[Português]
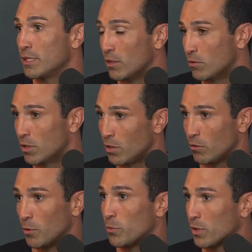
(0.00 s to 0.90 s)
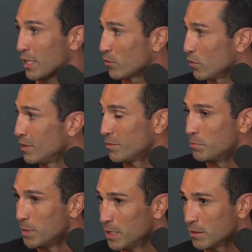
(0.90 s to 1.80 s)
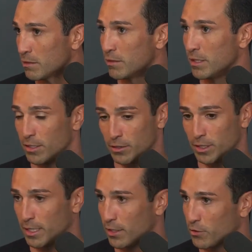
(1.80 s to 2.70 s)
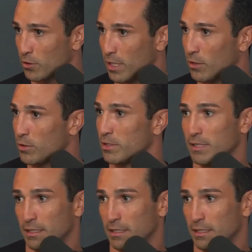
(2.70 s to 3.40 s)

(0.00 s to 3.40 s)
Não, foi por questões minhas de questionar o que está